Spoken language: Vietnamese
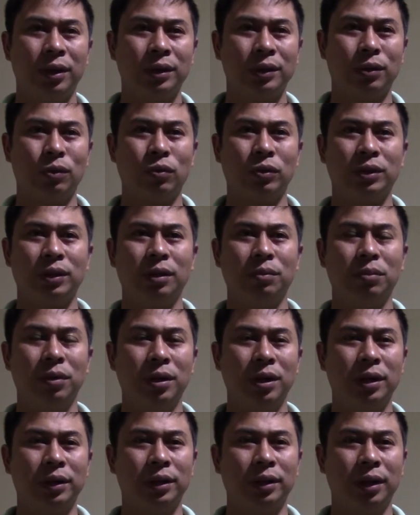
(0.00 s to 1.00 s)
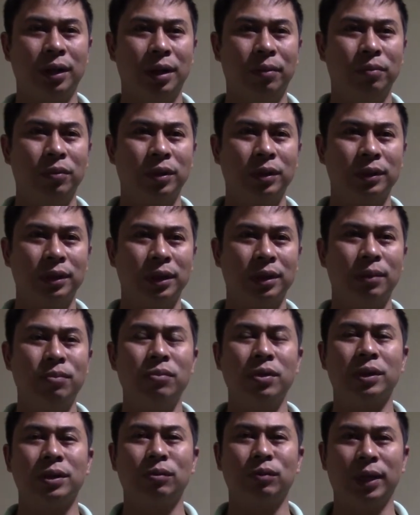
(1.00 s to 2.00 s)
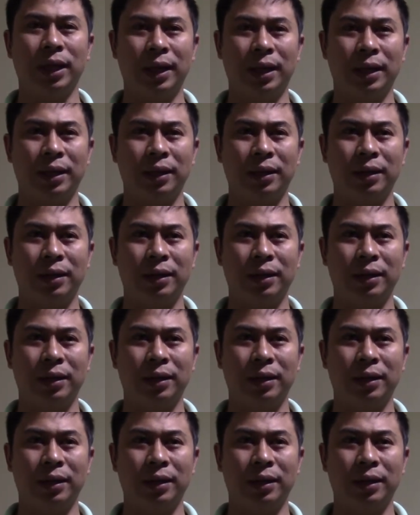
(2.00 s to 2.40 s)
trong quá trình mưa thì ẩm nó sẽ thấm vào trong nhà